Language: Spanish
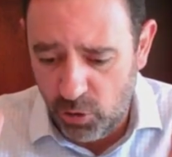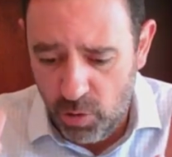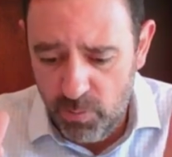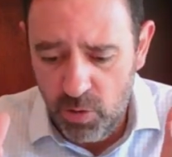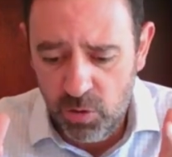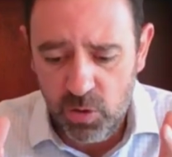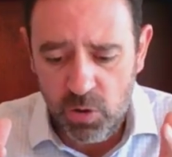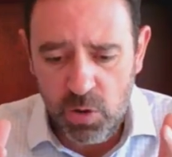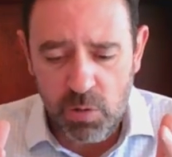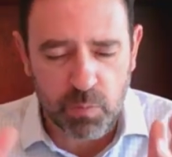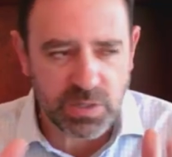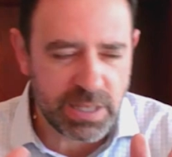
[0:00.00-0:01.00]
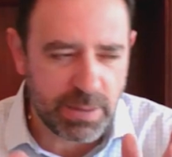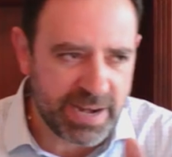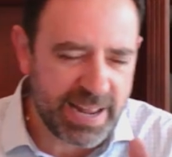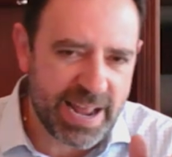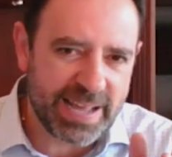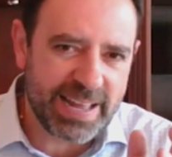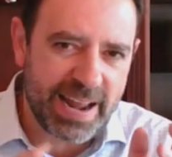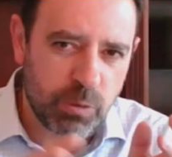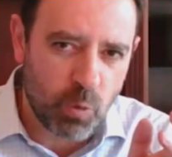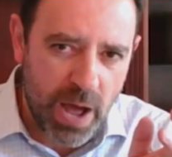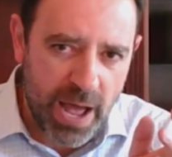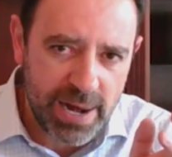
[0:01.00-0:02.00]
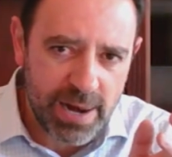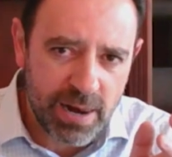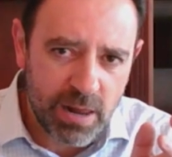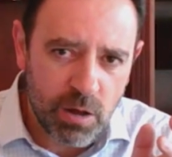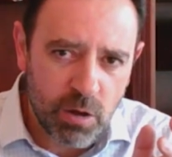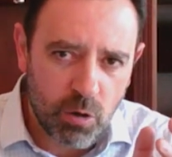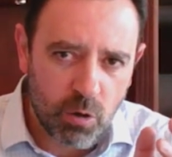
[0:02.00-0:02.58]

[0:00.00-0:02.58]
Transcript: ¿Cómo? Pues de manera gradual,